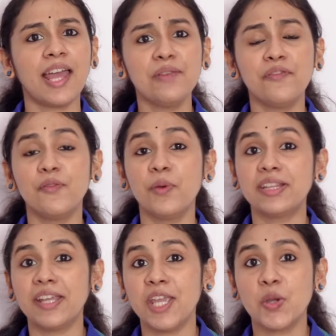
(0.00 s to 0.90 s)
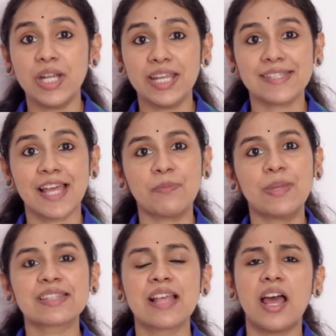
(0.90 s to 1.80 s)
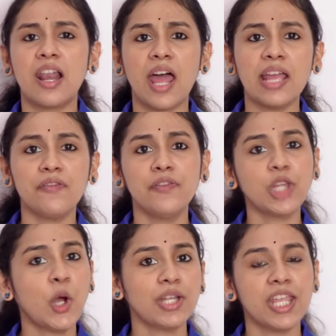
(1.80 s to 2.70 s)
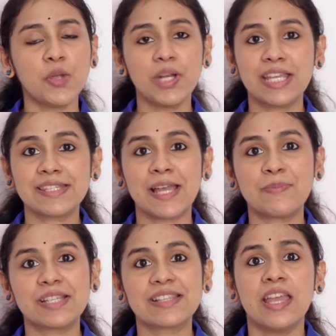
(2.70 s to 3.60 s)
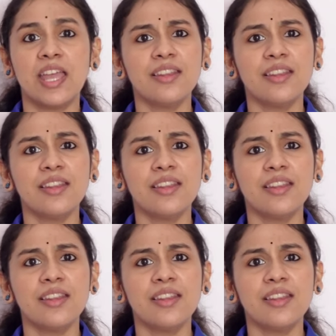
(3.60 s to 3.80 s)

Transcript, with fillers: லைஃப் வித் ஈக்விட்டி எஸ்ஐபிஸ் லைஃப் வித்தவுட் ஈக்விட்டி எஸ்ஐபிஸ்